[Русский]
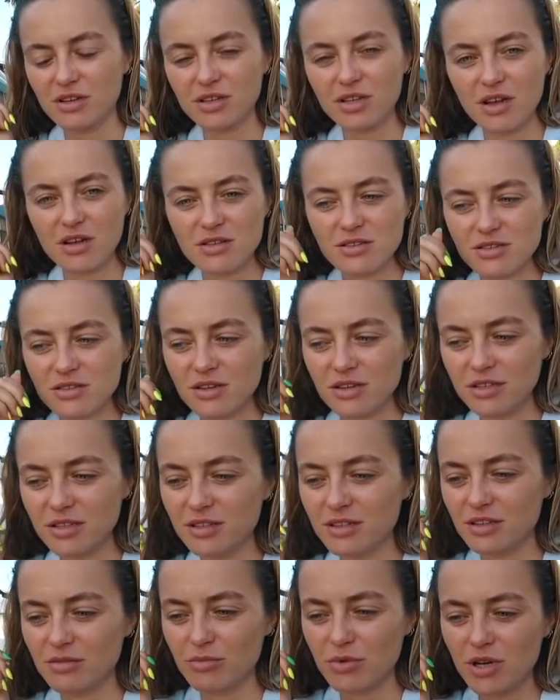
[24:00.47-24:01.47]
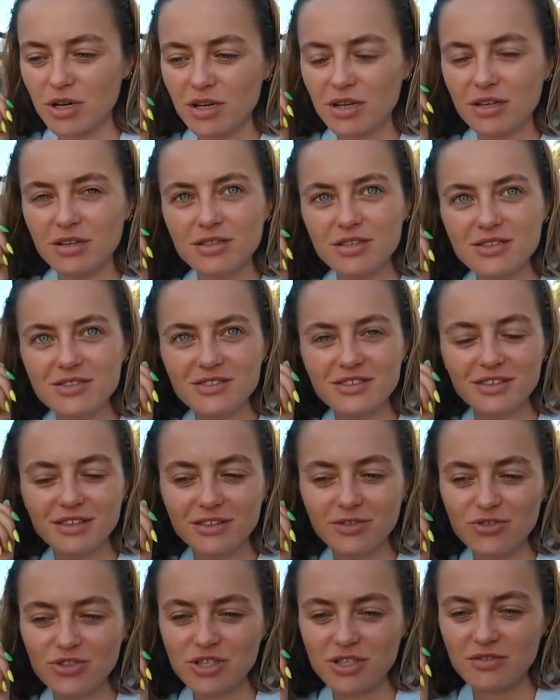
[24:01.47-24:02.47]
грязная, это нормально,
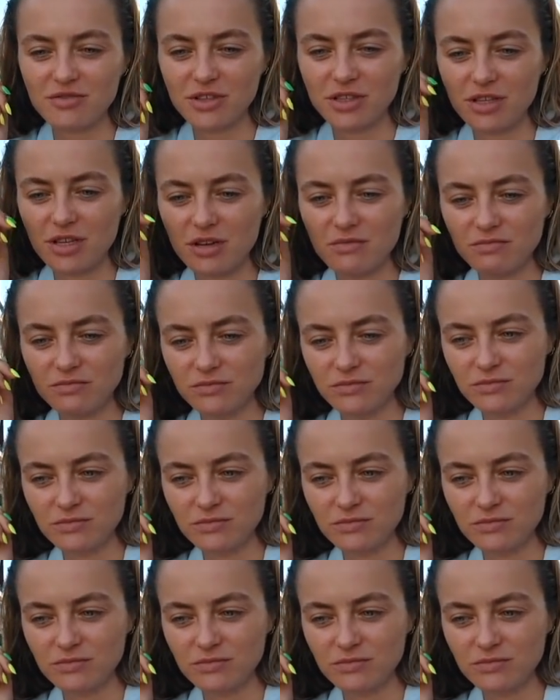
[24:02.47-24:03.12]
хорошая вода.